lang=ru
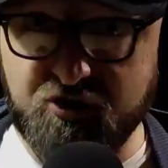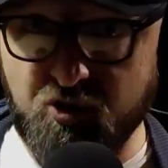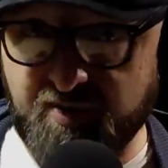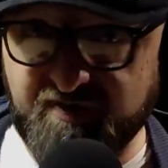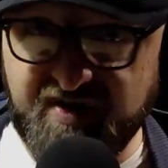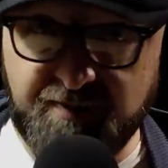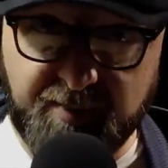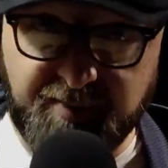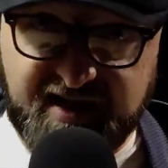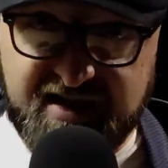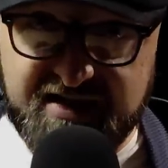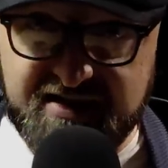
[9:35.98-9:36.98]
топовые
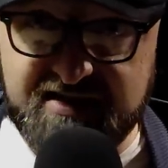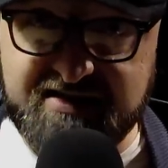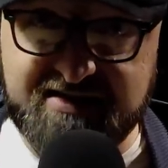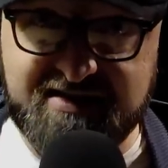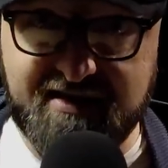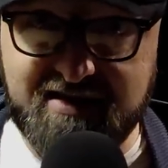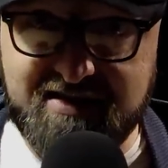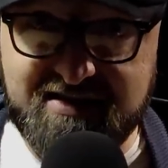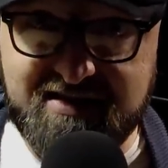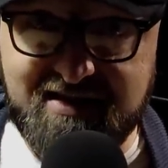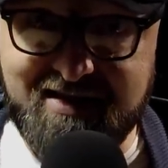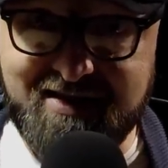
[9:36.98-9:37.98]
пропагандисты
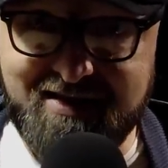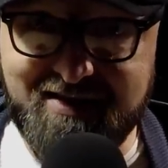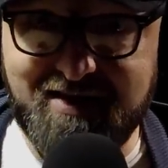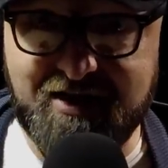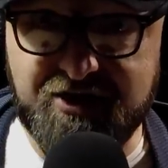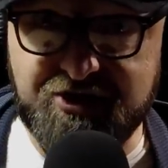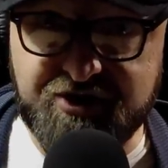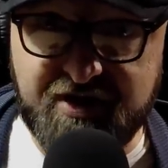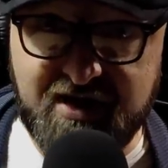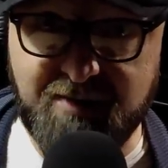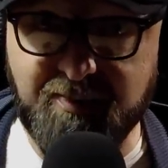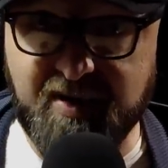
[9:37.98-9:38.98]
России
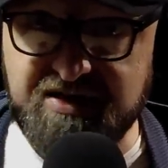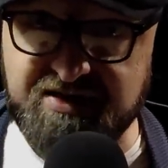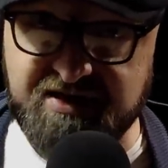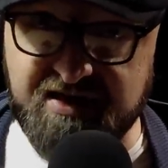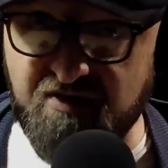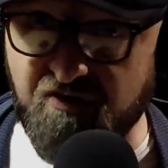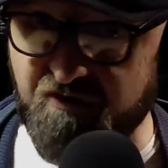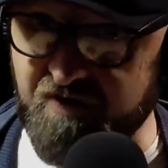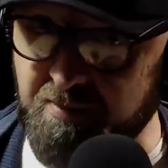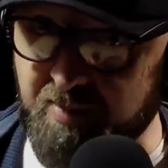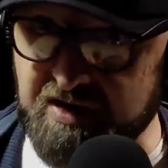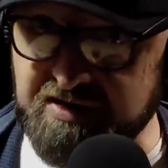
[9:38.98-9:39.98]
решили пойти
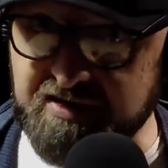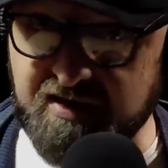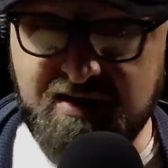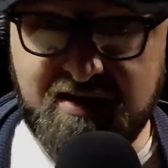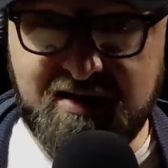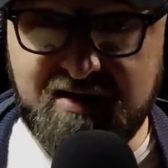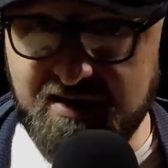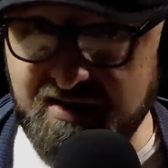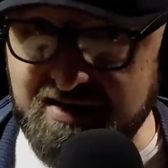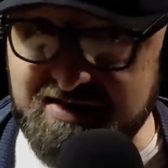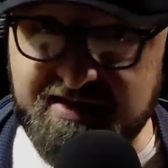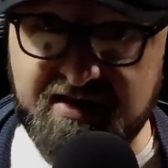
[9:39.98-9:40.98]
в банк
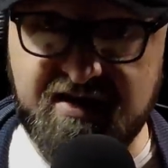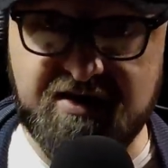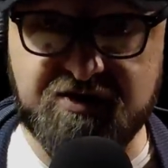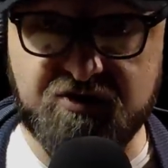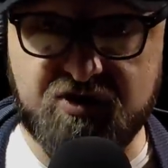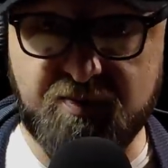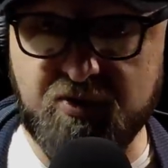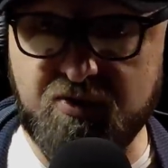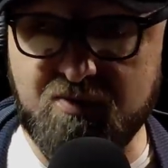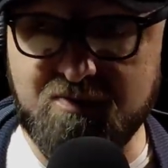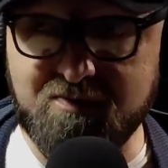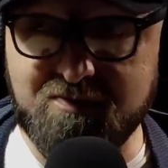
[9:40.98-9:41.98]
и разделить
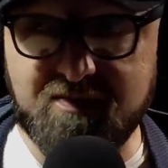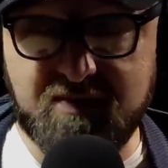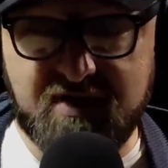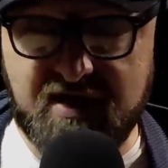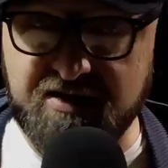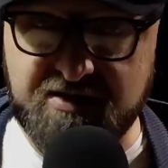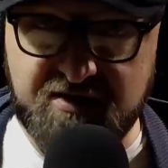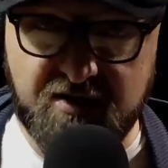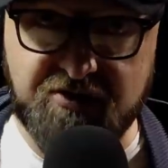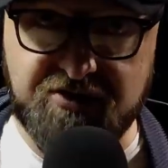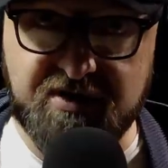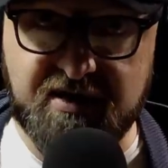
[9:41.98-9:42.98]
судьбу, нет, не
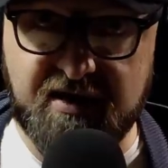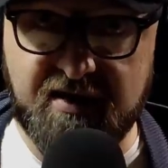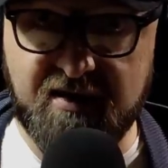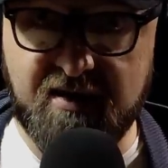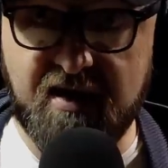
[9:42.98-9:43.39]
Родины,